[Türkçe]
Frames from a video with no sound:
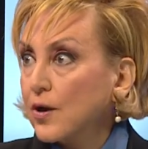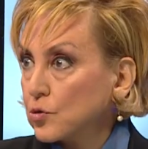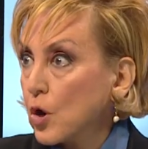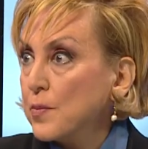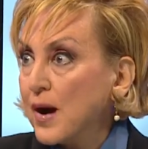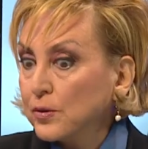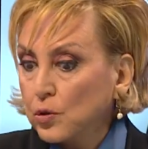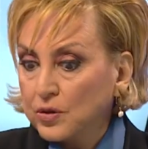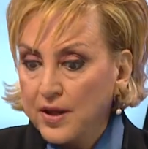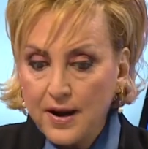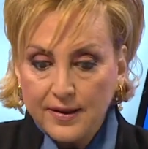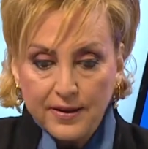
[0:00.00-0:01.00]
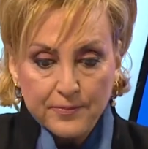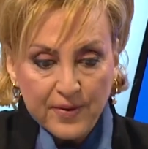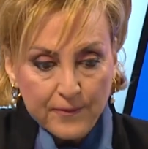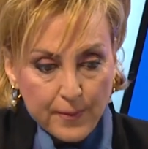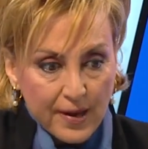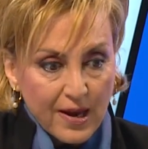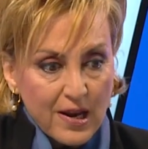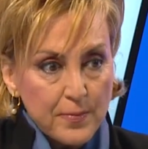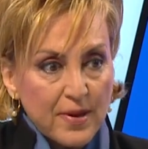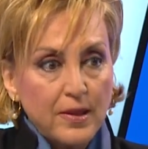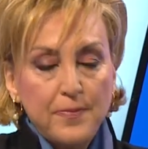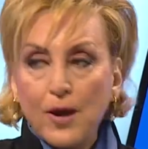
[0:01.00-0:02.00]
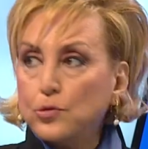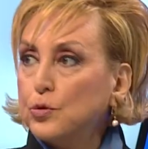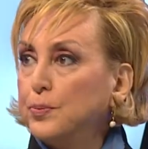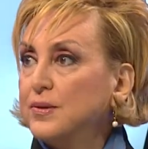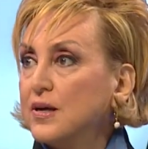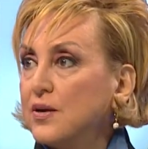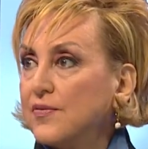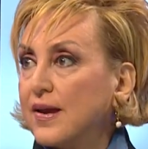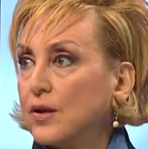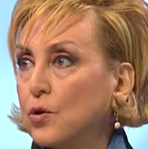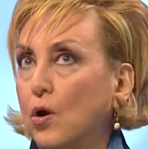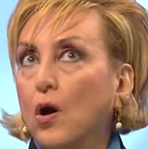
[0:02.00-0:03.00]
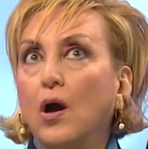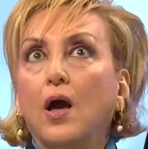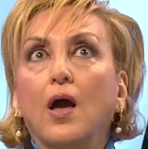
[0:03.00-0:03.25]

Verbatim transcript: roman olarak. Elime de mektupları veriyor